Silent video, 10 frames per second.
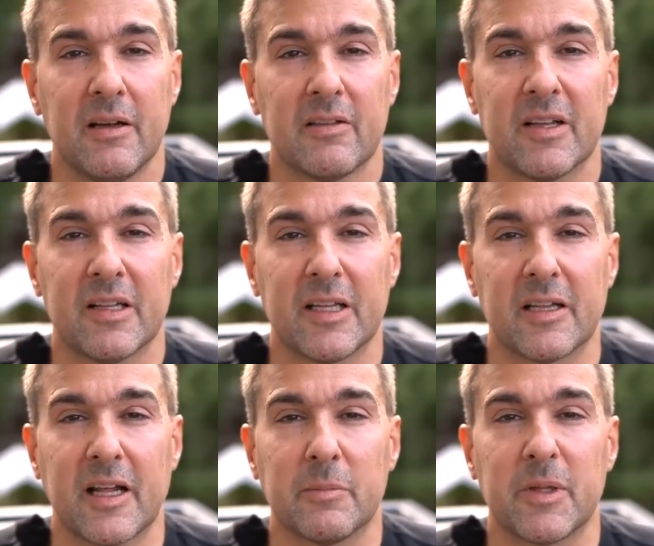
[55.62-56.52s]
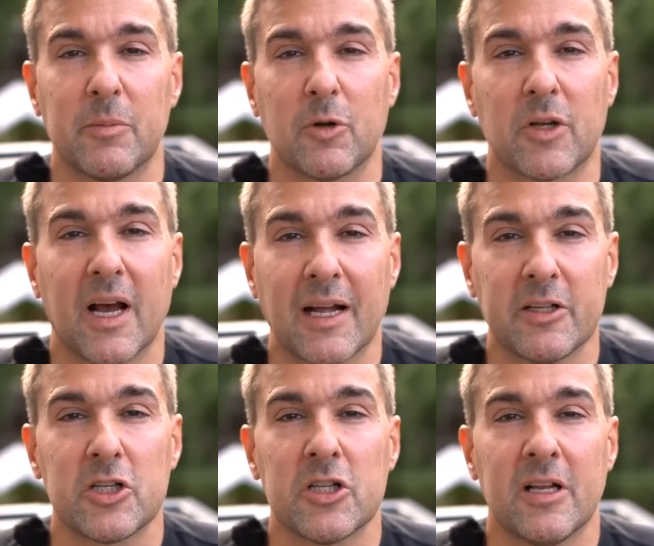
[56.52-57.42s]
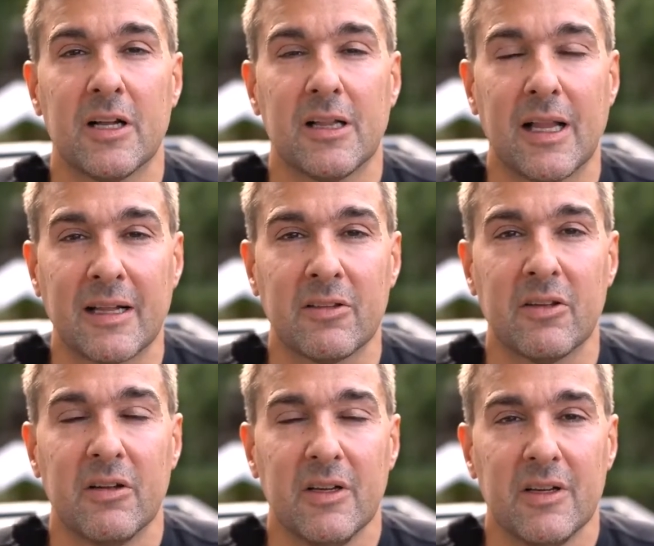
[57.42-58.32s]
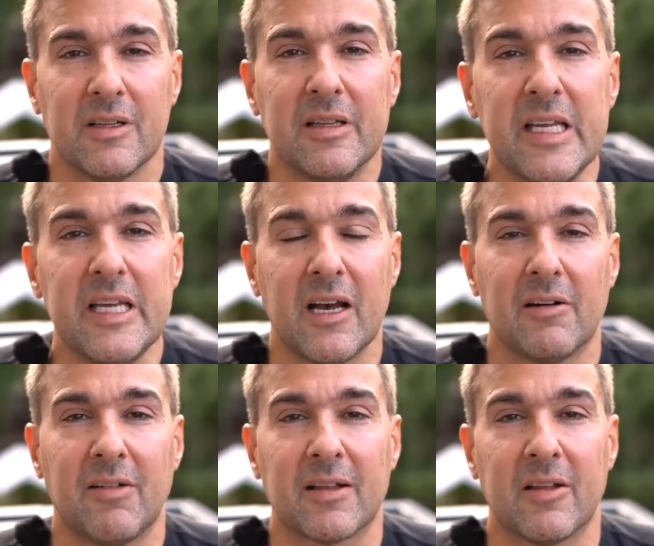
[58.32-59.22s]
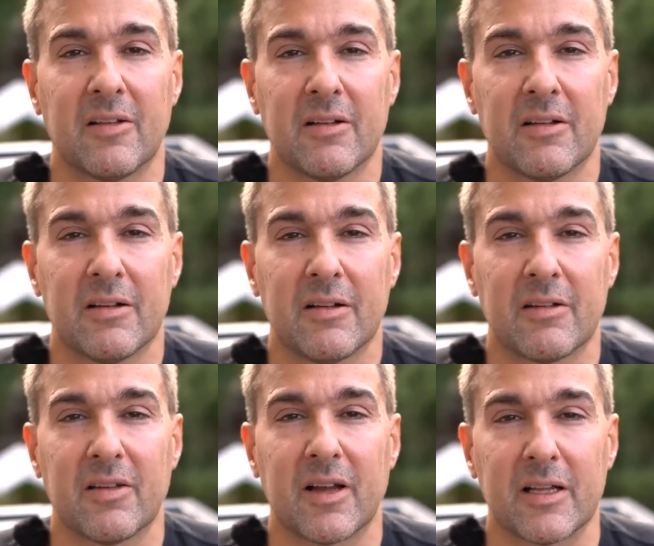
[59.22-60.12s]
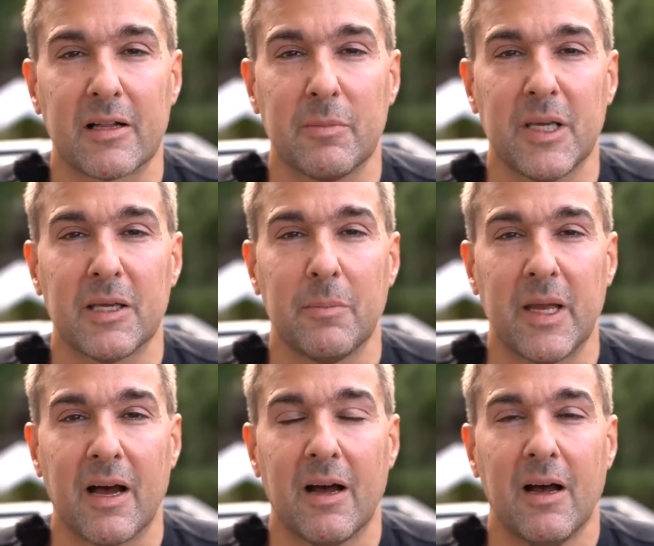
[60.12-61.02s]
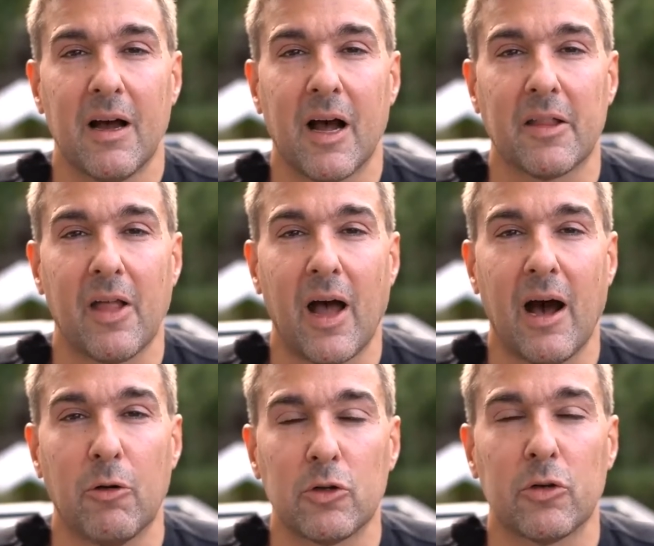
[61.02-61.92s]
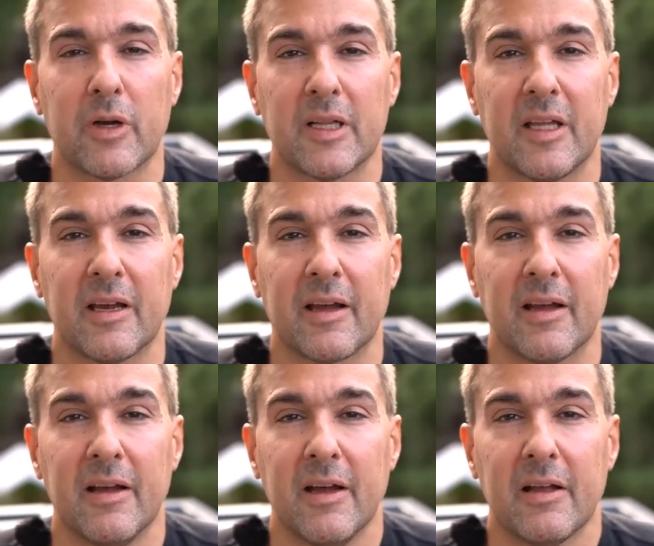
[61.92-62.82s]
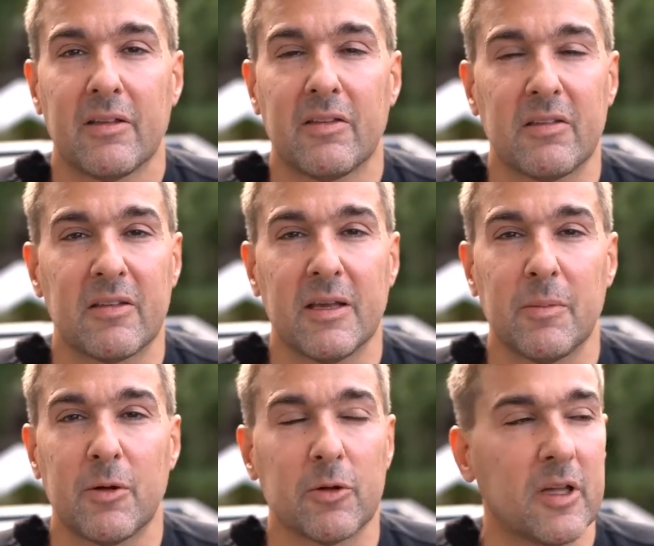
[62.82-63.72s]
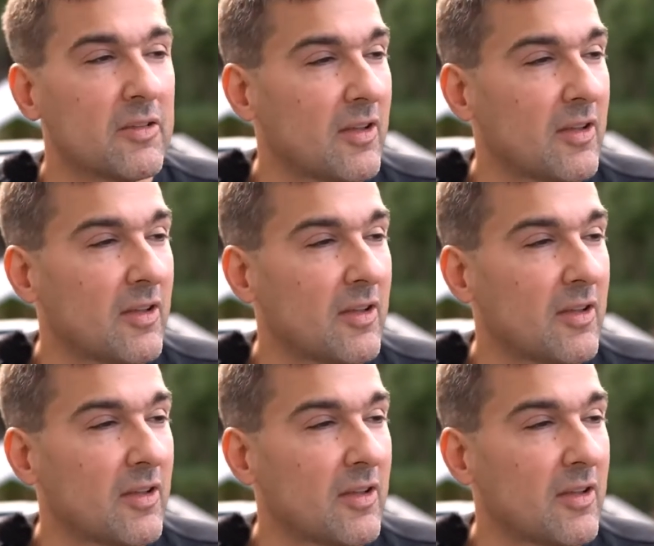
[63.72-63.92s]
das hätte ich in einem demokratischen Land nie erwartet. Das erinnert mich mehr an autoritäre Systeme und ich